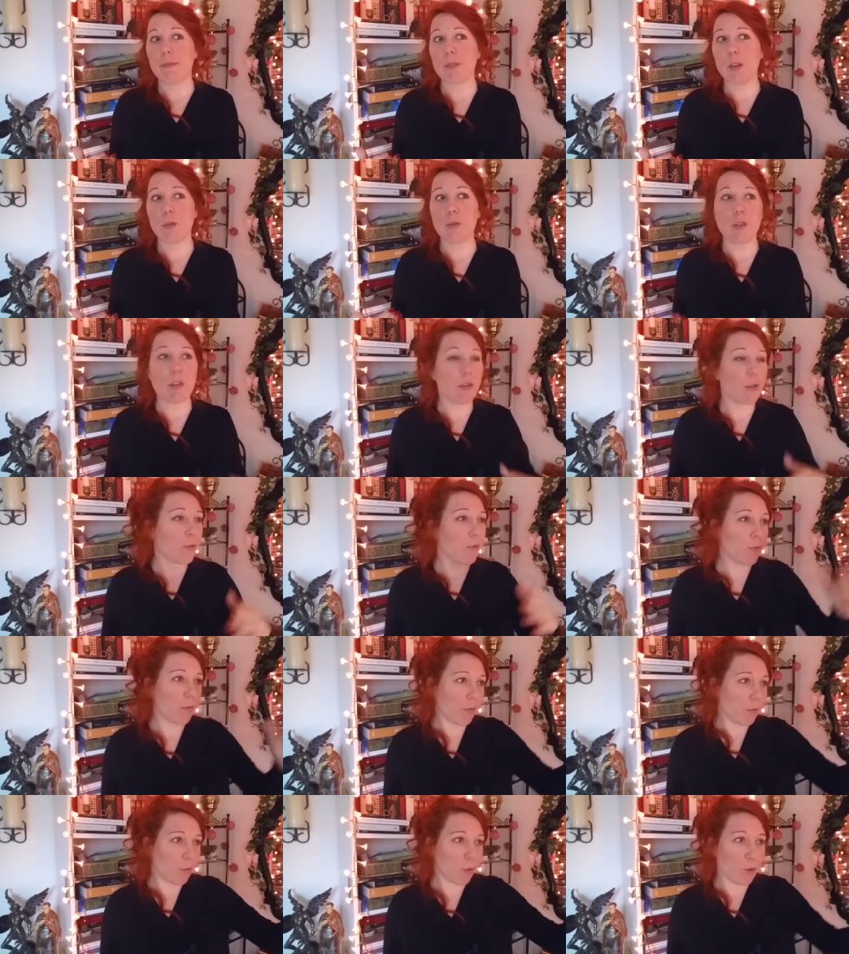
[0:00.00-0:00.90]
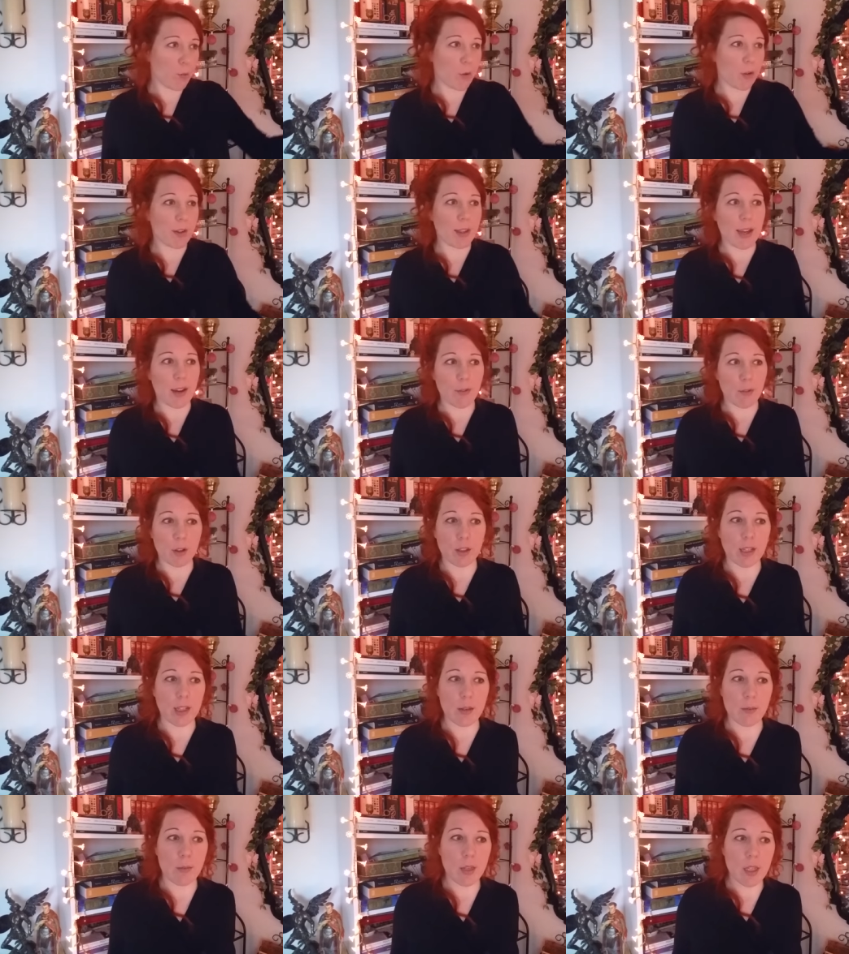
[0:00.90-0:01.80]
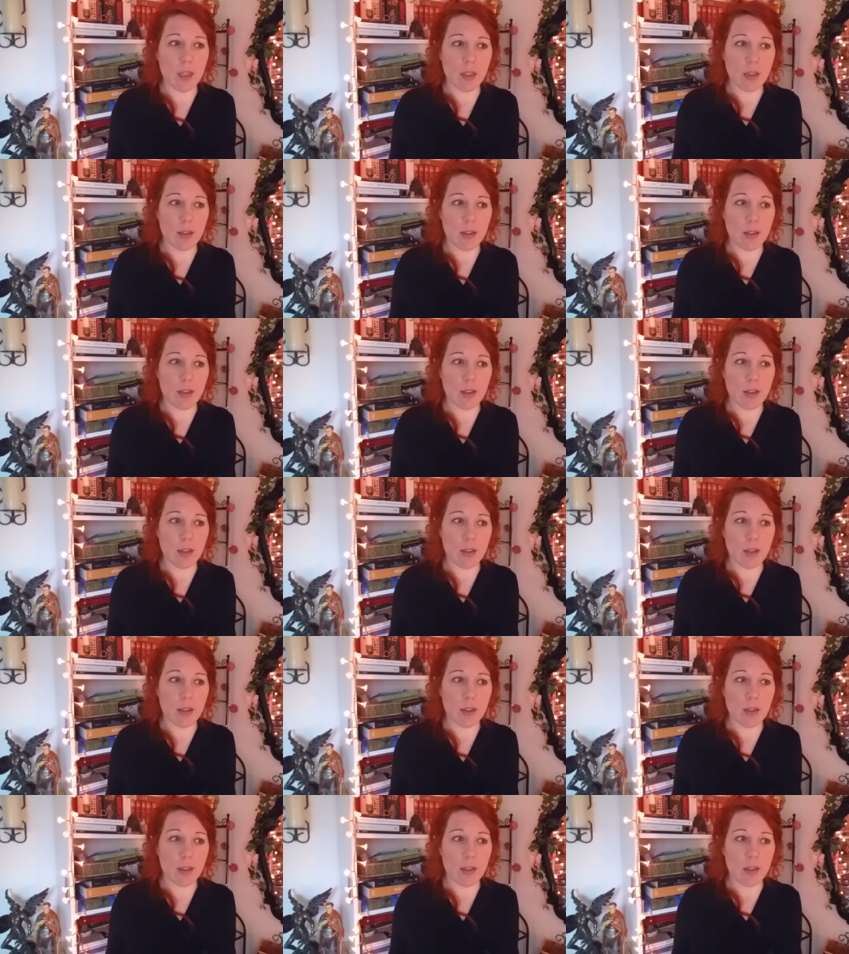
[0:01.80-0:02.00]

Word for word: Vous e-, demandez à votre ennemi,